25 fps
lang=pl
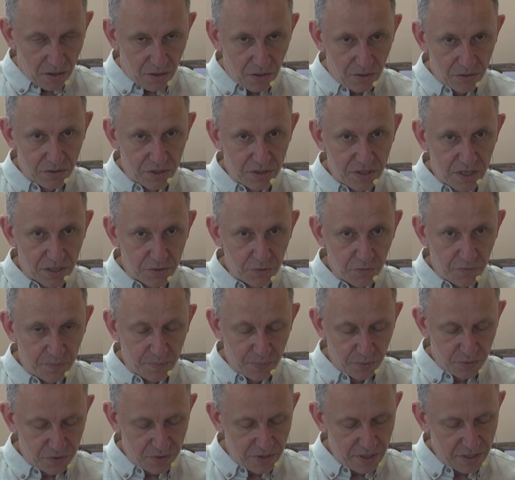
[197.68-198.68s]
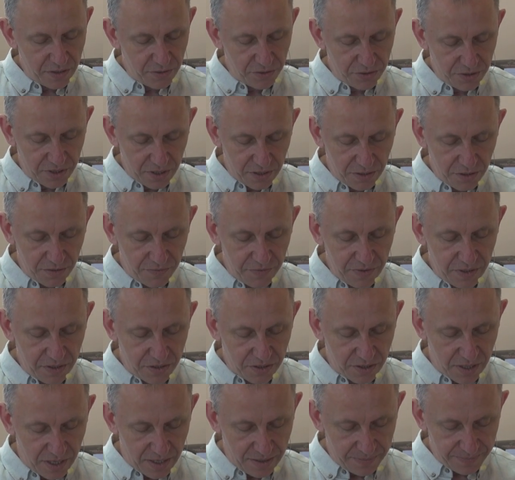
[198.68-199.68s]
Od czasów późnego
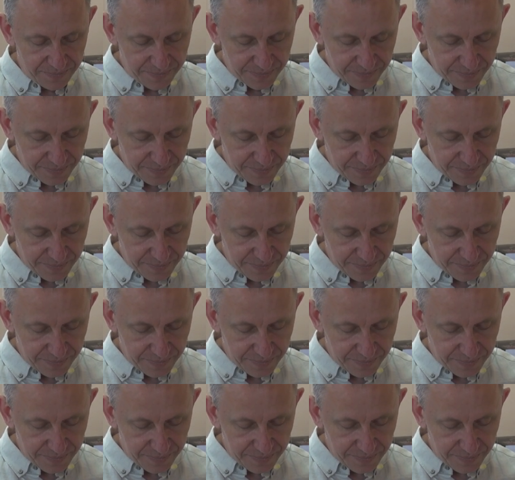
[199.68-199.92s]
średniowiecza